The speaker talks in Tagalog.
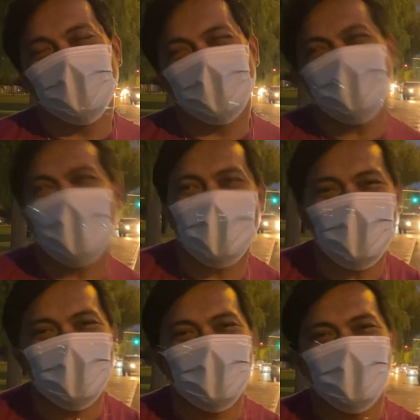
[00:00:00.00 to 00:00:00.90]
yun na.
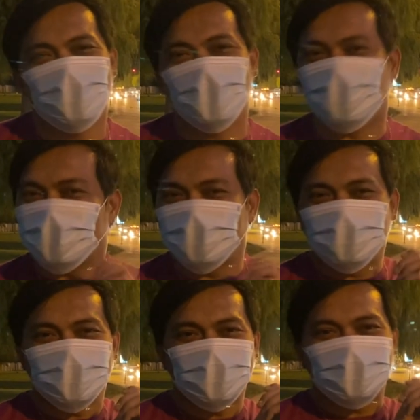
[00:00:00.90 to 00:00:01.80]
Pag
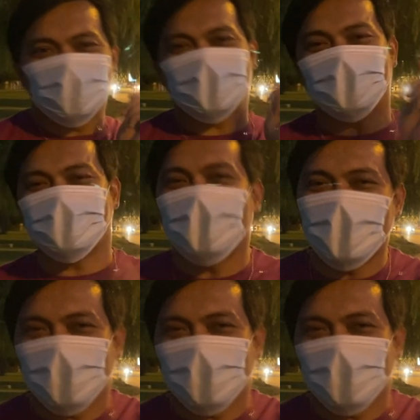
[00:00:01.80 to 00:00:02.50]
sa mga